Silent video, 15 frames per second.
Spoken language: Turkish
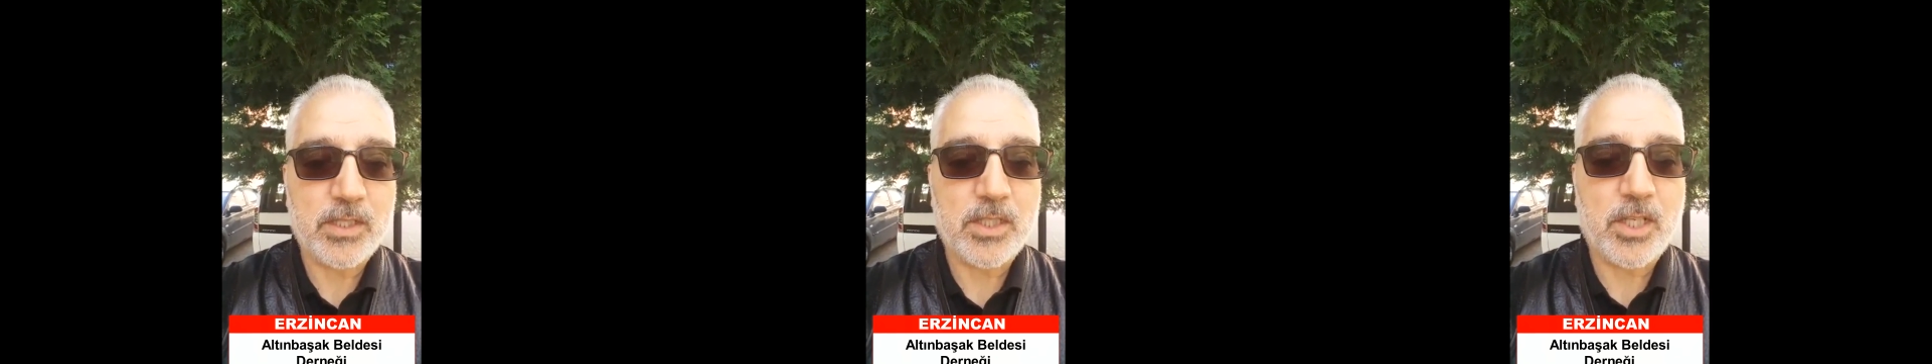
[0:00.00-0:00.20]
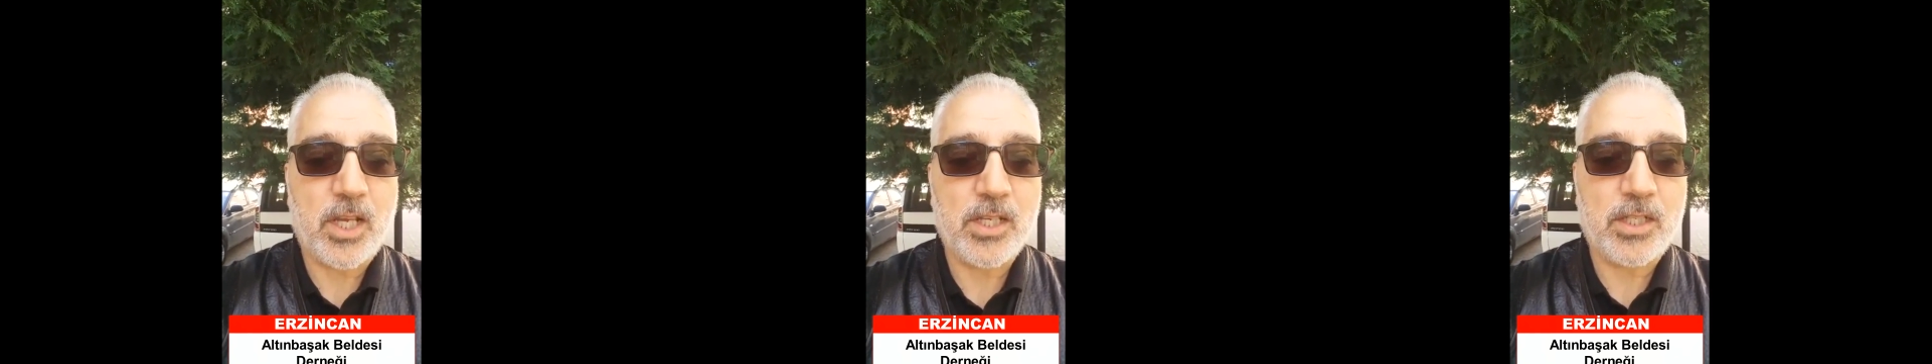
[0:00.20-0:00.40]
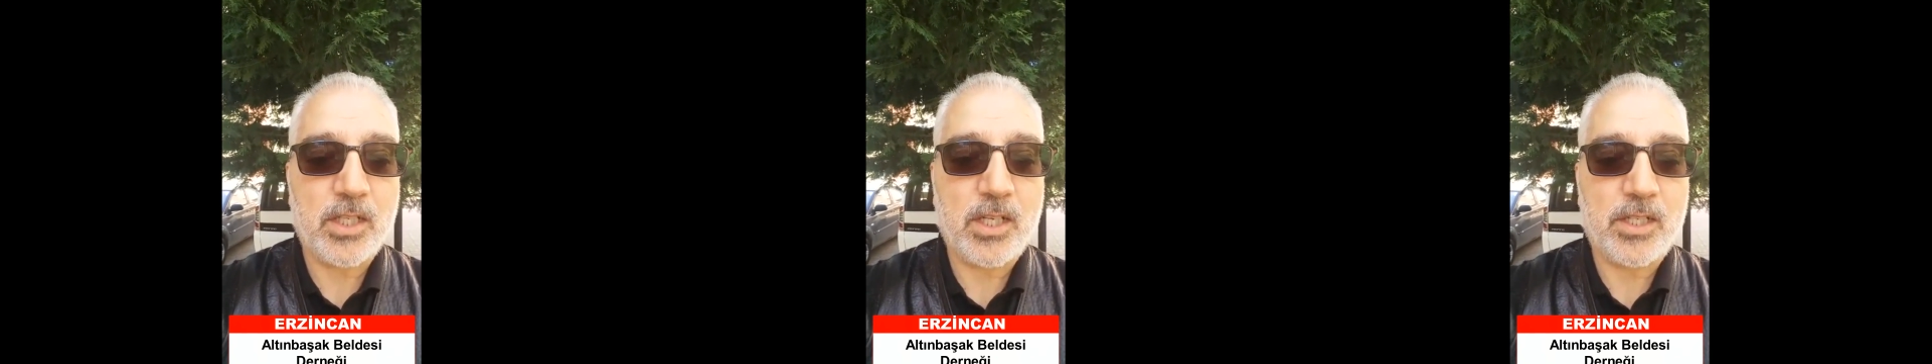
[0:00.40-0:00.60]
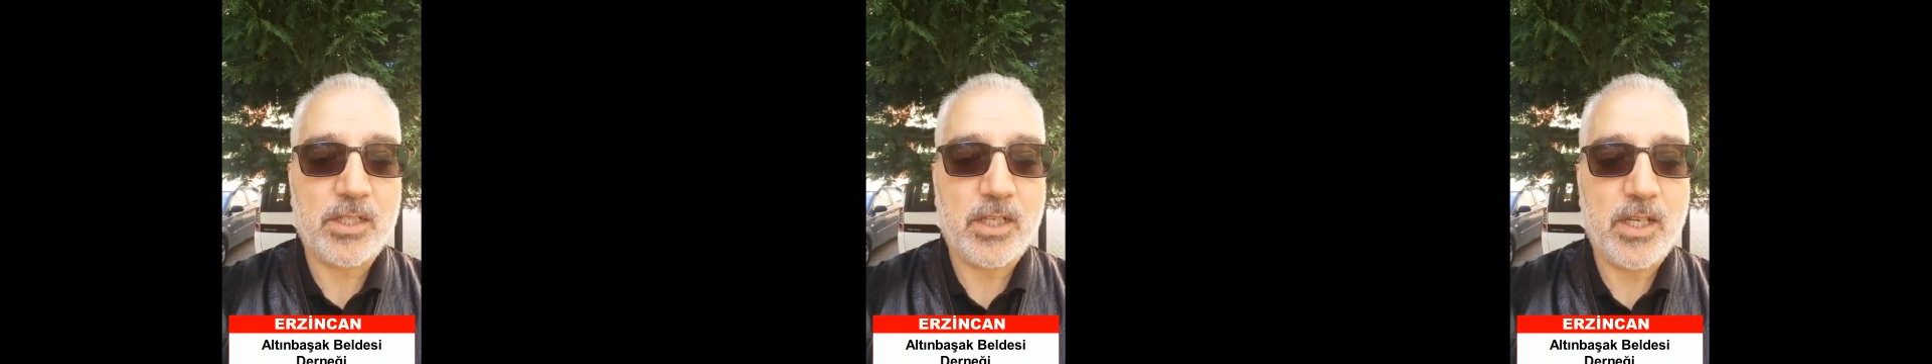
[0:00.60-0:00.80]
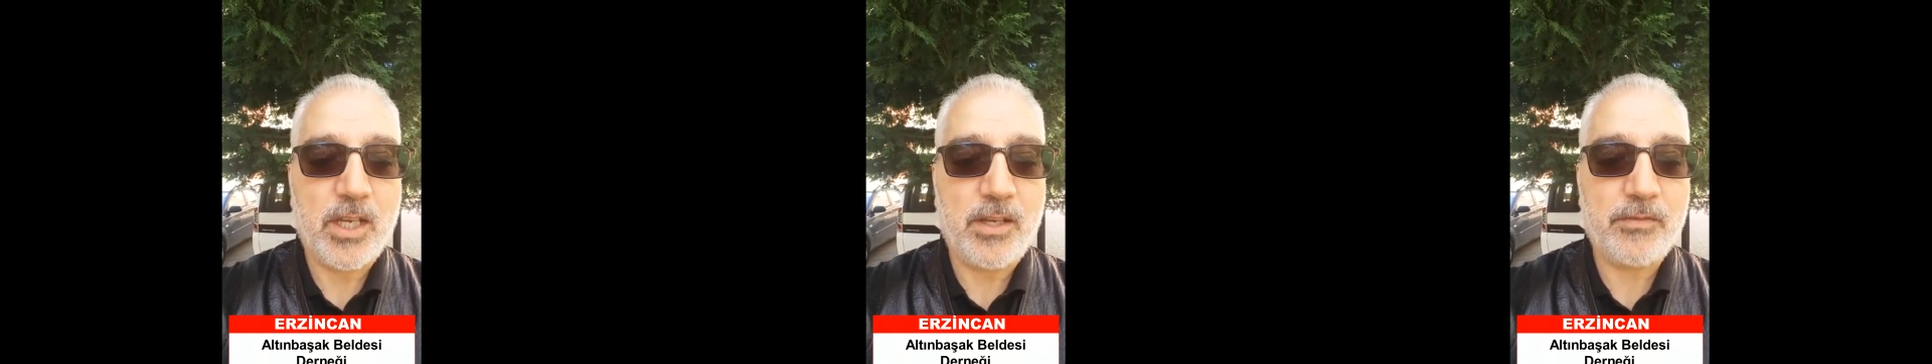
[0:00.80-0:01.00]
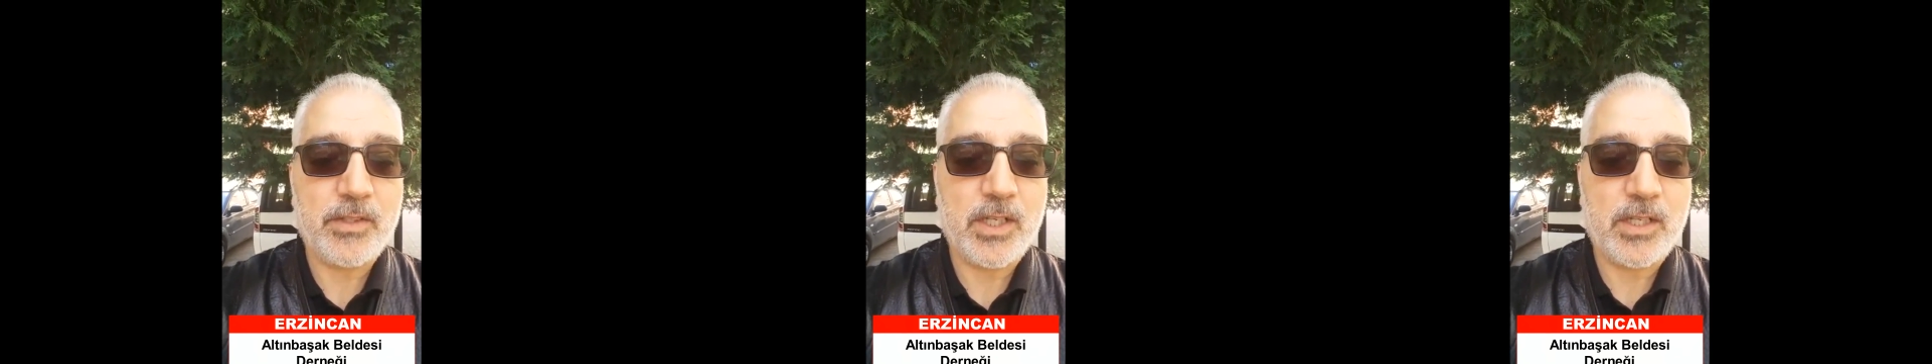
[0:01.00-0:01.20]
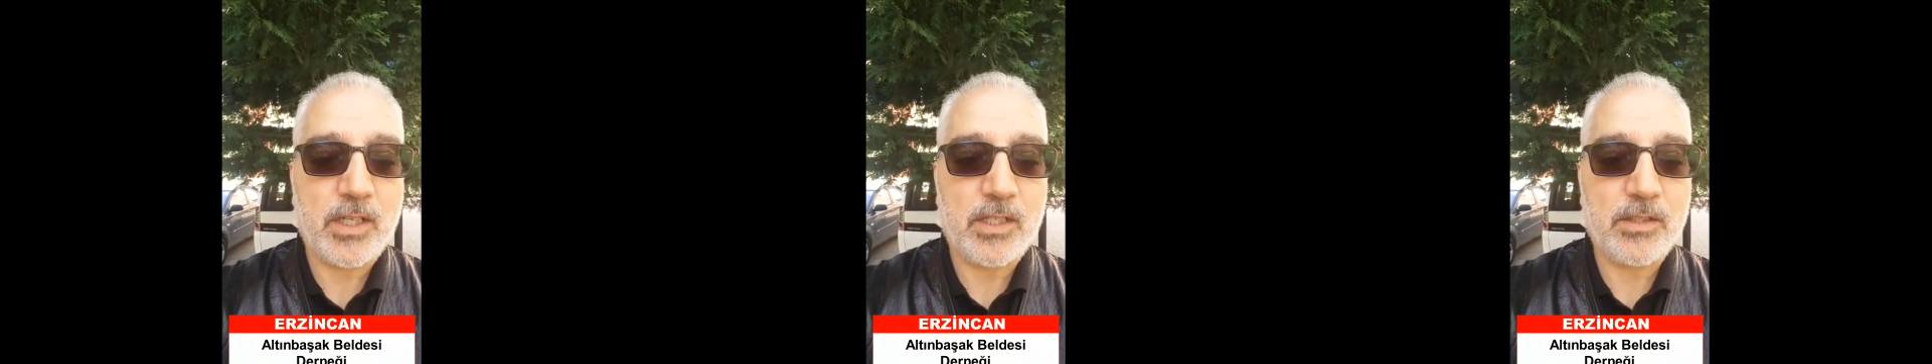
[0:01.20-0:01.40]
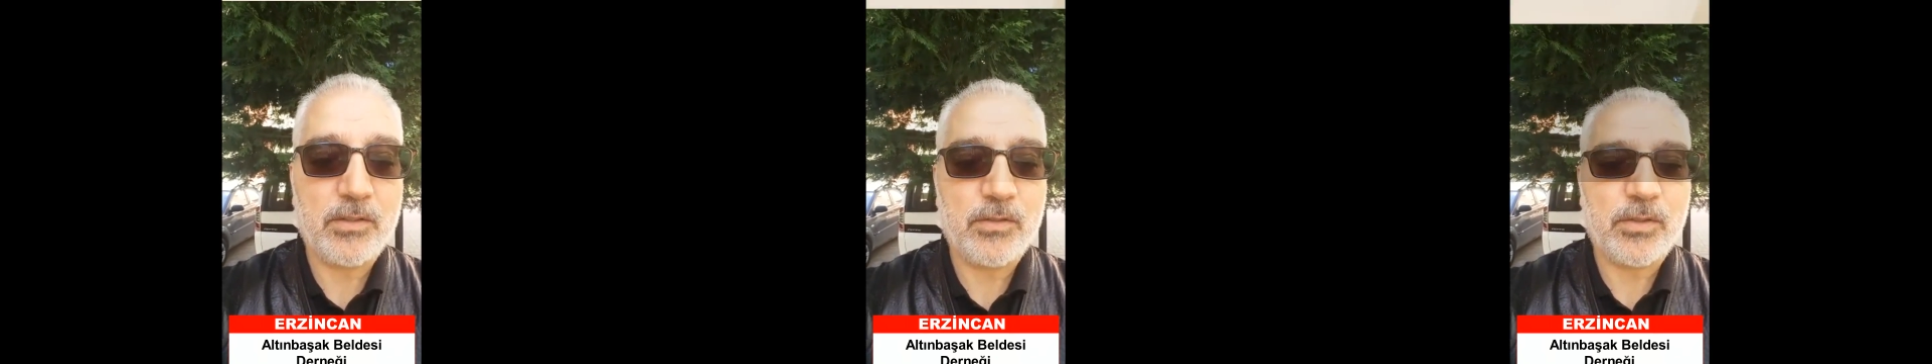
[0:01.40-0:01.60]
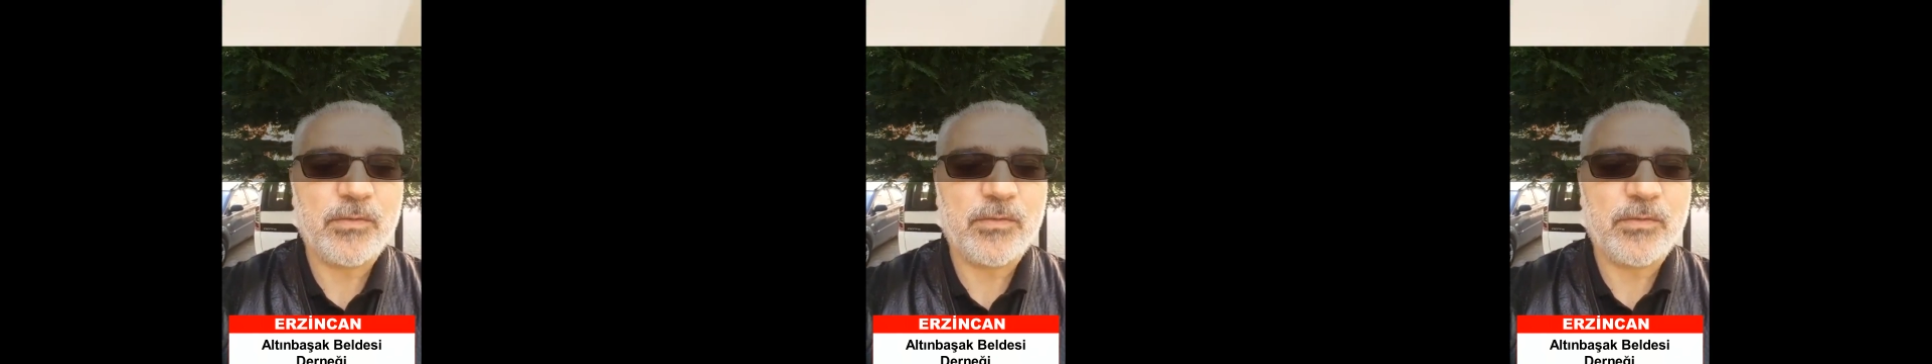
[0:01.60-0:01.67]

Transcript: saygılar. Evde kalın